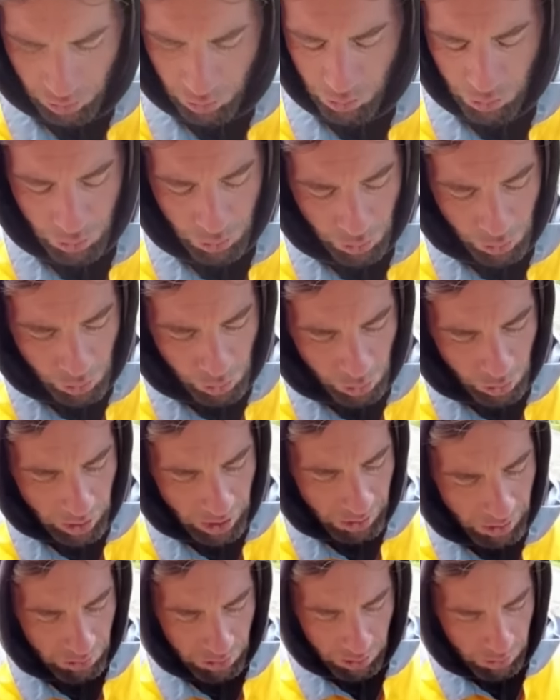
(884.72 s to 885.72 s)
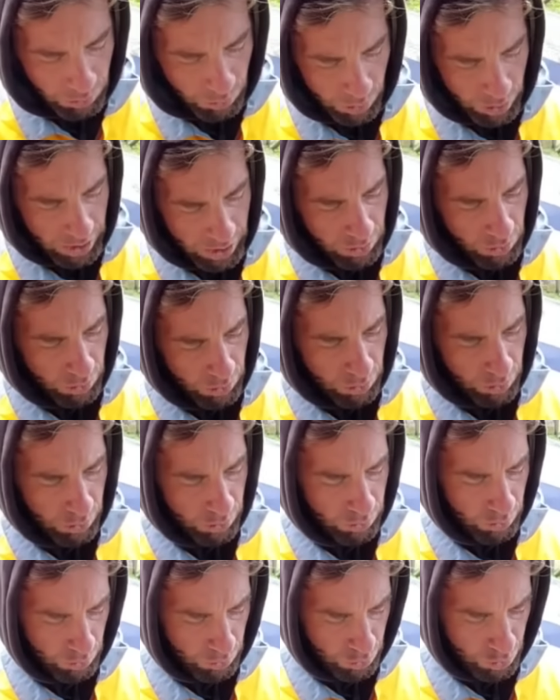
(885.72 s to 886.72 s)
Yo ahora lo voy, esto lo tengo que
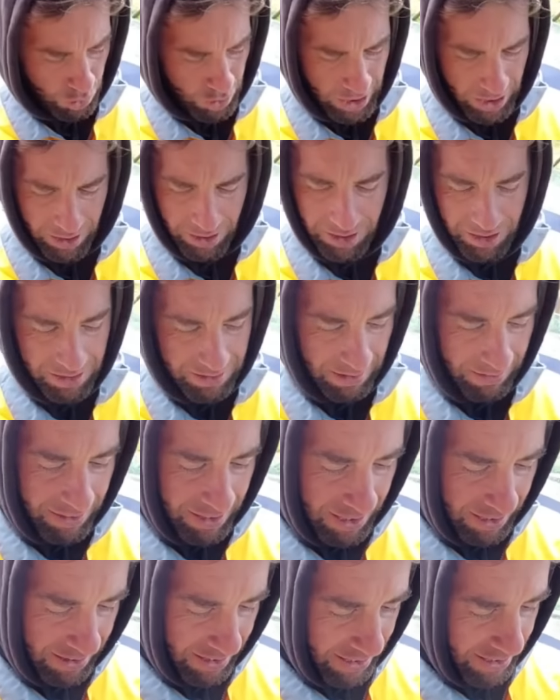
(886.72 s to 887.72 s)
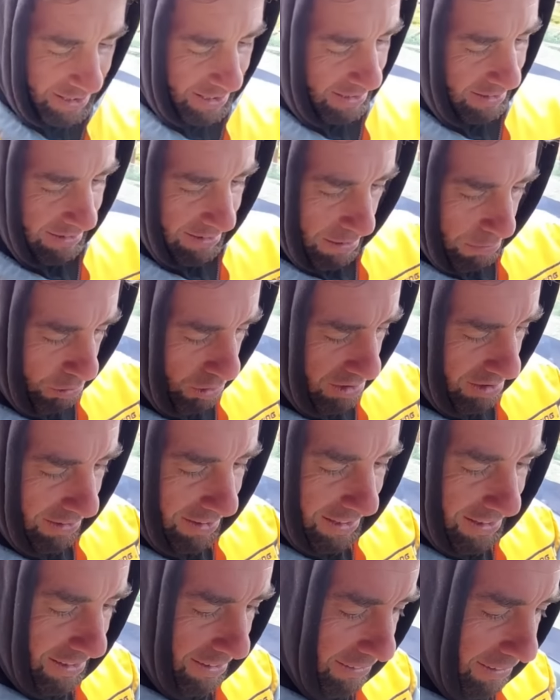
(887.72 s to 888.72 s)
solucionar. ¿Y sabes que tenía, sabes por qué se
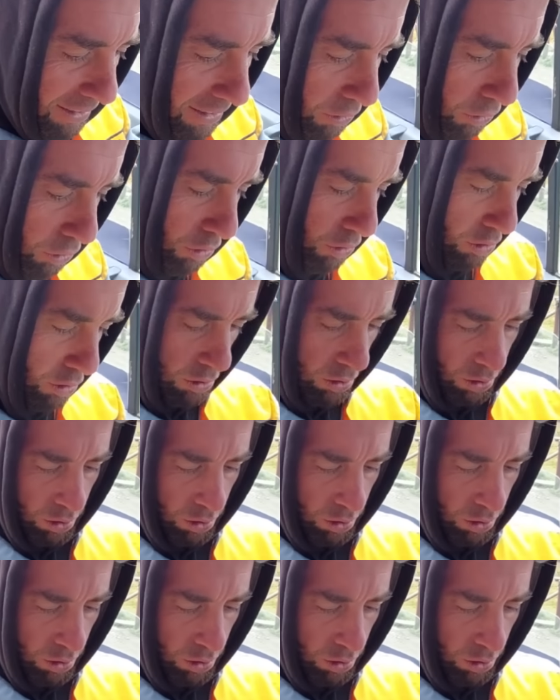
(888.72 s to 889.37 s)
había trabado?